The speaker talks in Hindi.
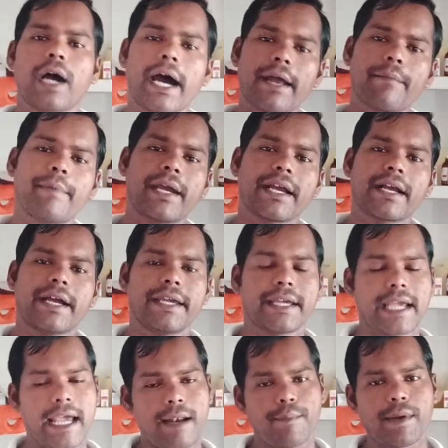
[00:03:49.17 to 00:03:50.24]
हर बैंक का
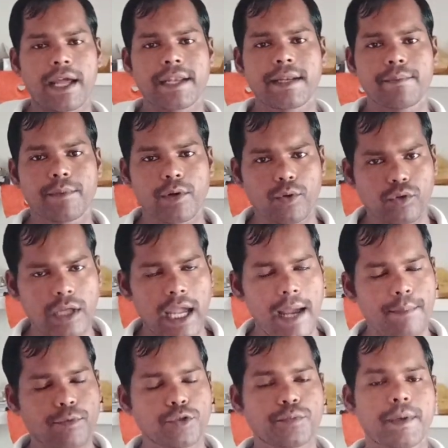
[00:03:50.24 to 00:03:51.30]
एक हेल्पलाइन नंबर होता है
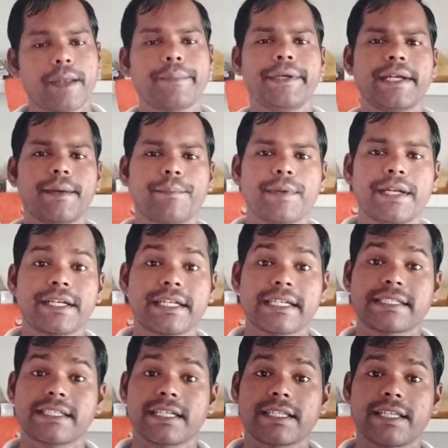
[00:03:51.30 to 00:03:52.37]
आप उस पर भी कंप्लेन
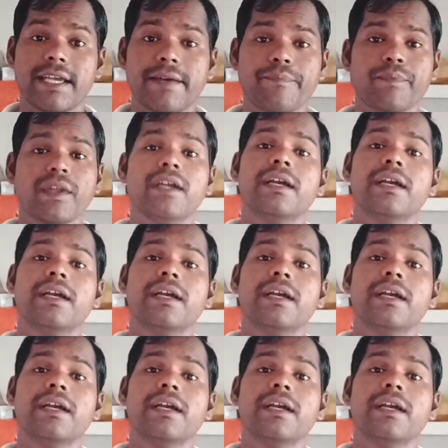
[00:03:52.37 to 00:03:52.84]
कर सकते हैं